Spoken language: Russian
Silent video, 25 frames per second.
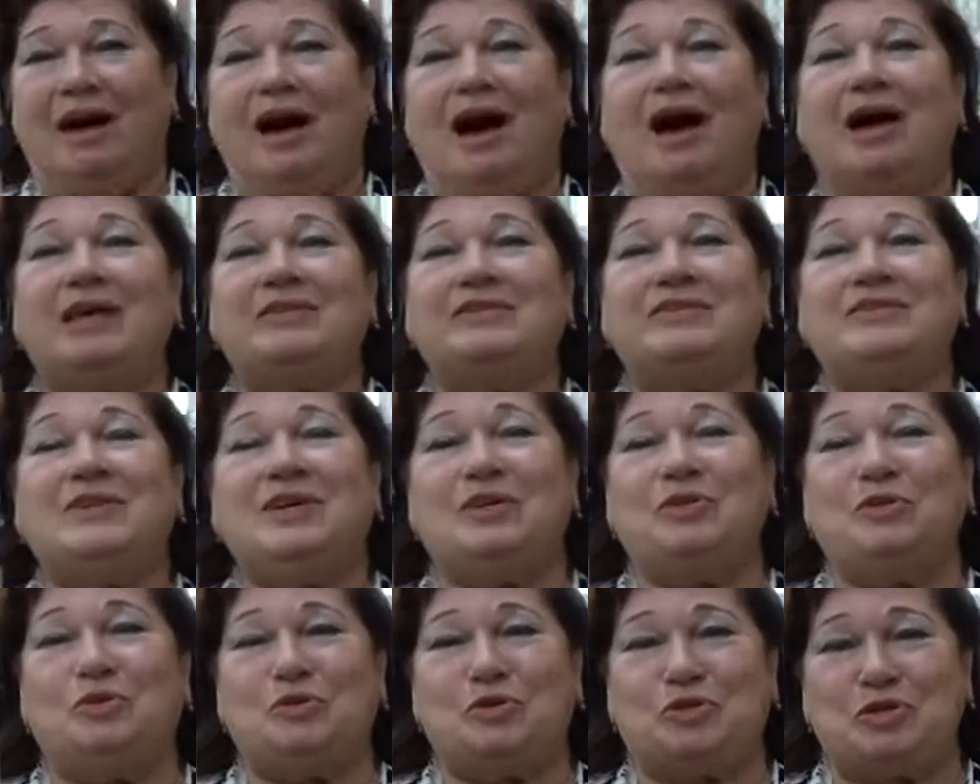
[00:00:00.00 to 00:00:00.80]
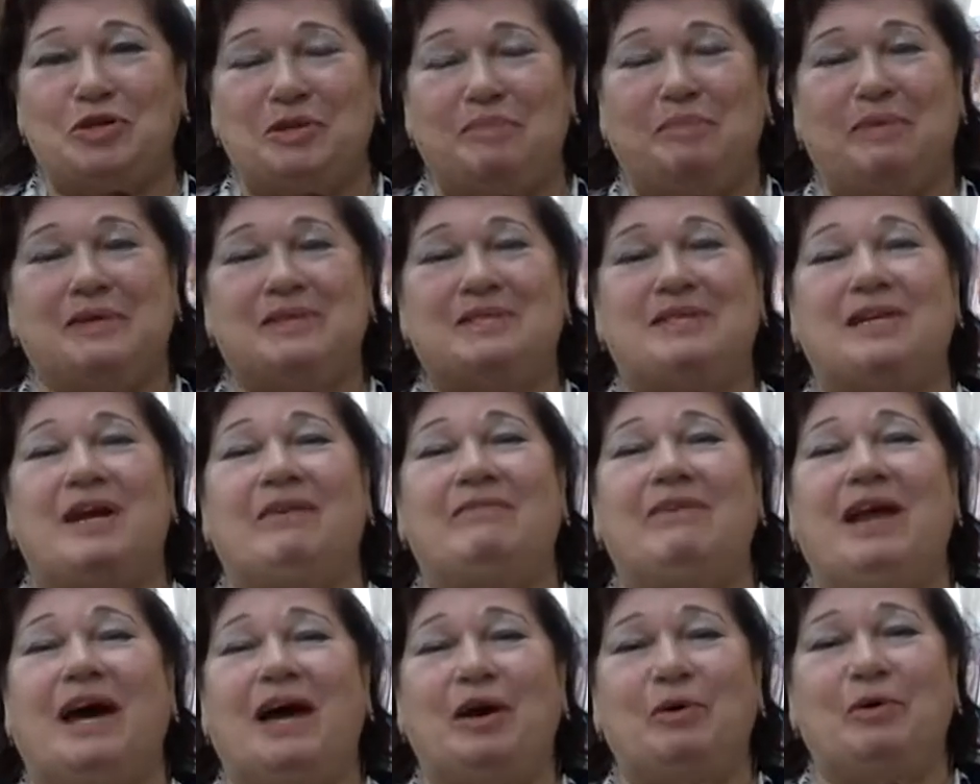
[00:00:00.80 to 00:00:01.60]
От всей души
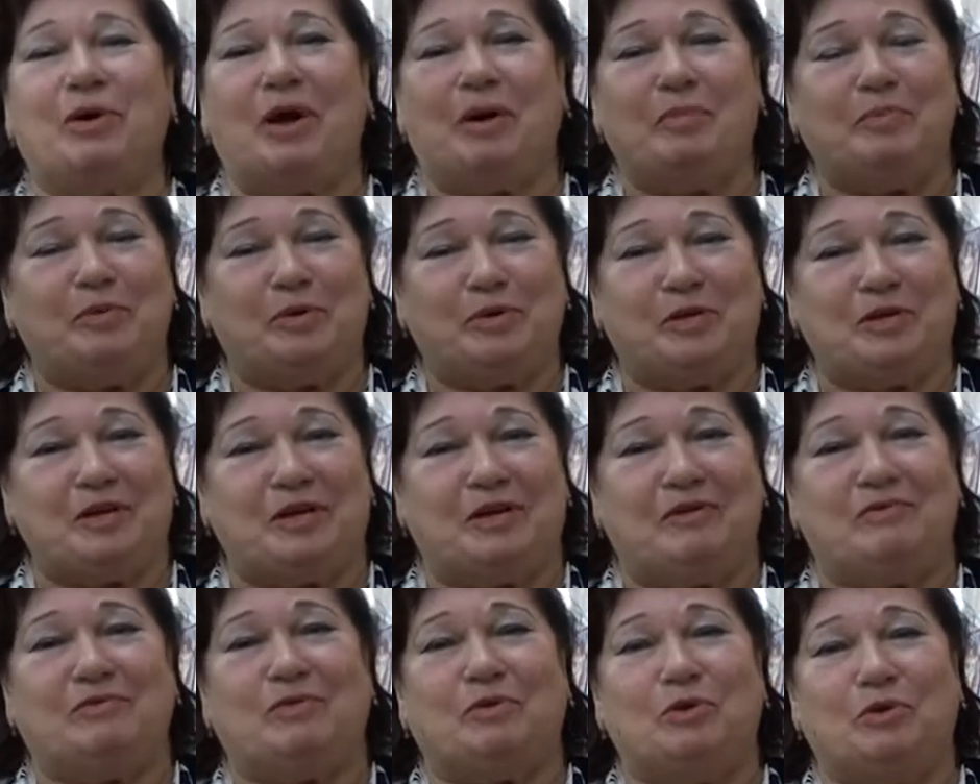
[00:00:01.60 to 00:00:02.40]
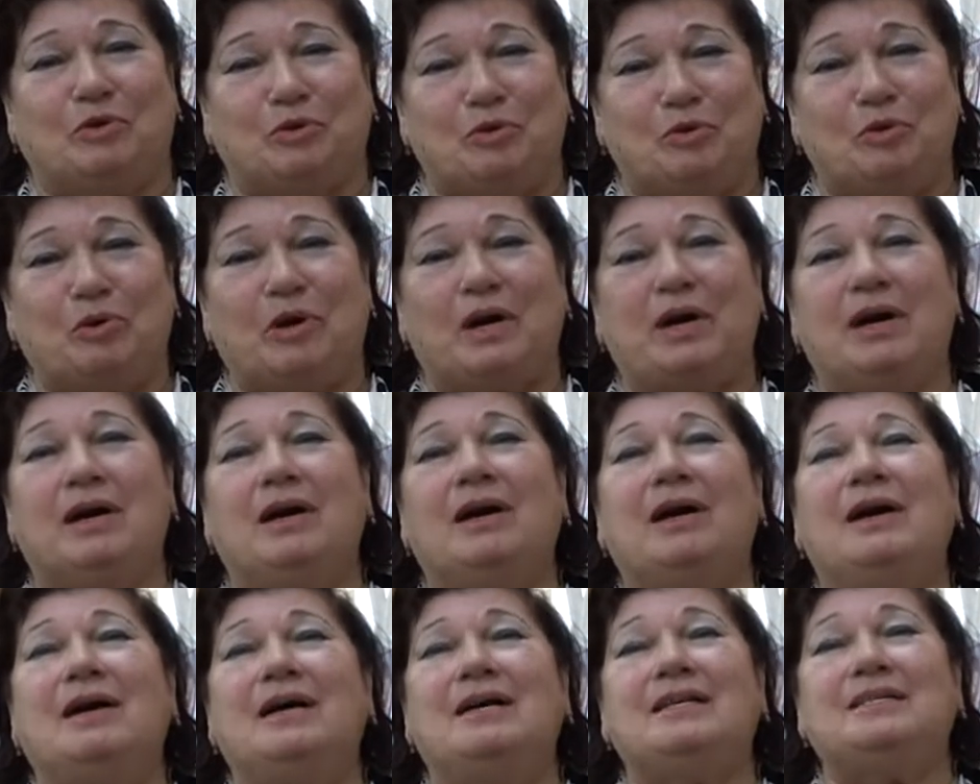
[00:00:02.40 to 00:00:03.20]
поздравляю работников культуры
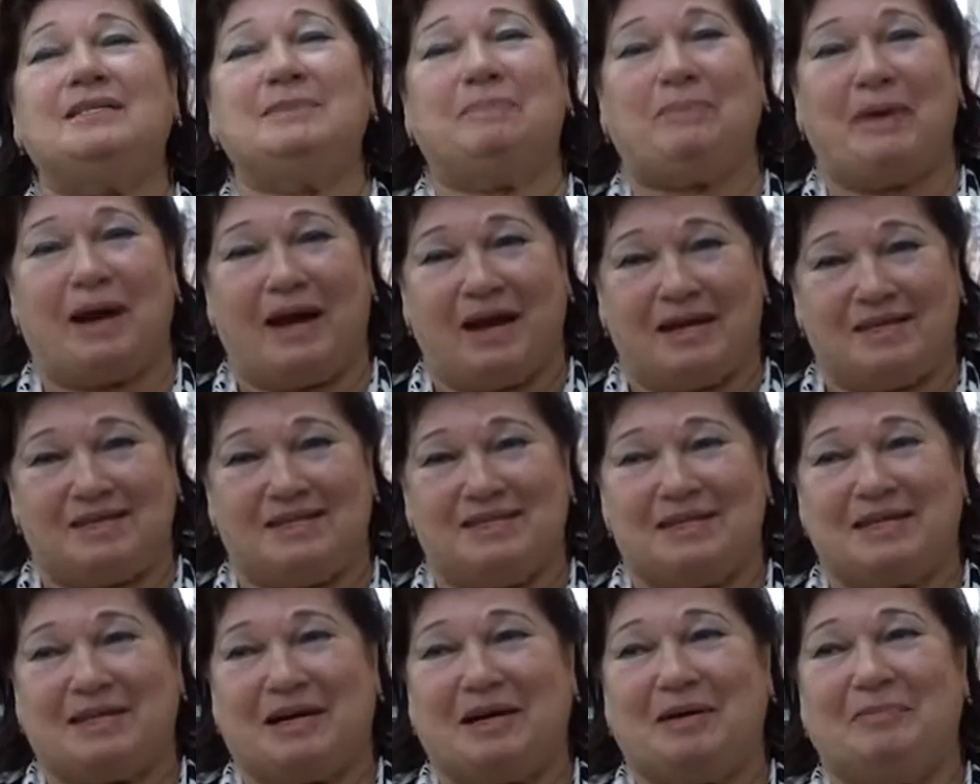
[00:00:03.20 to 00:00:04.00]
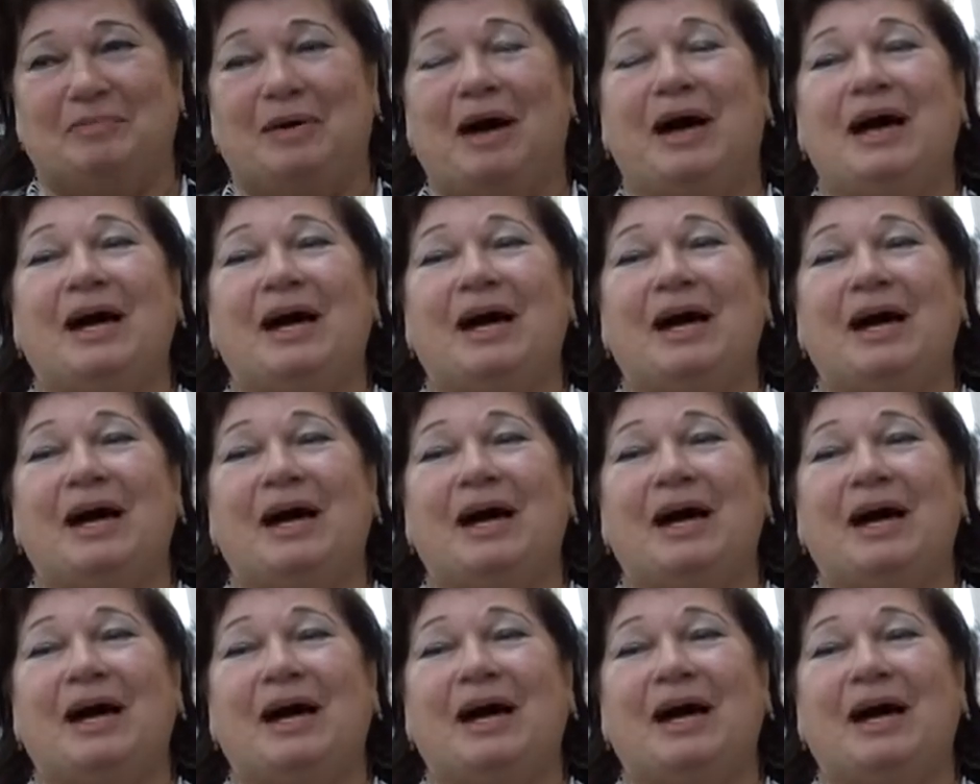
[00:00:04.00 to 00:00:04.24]
с праздником.